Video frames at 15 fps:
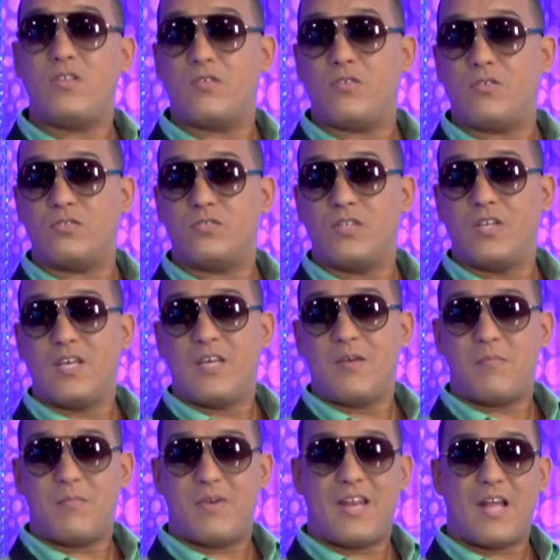ídolos.
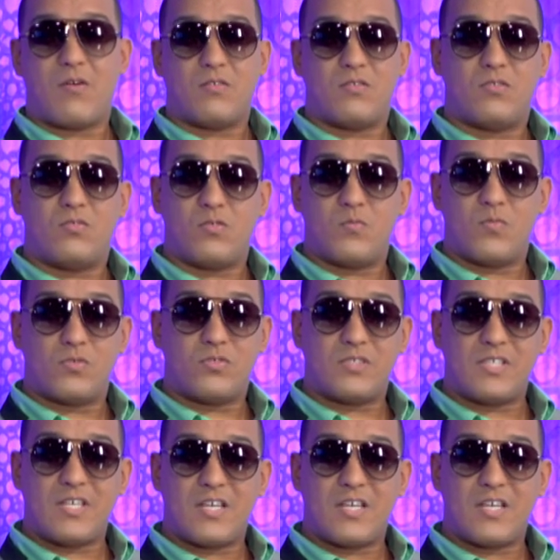Mira, cuando estuvimos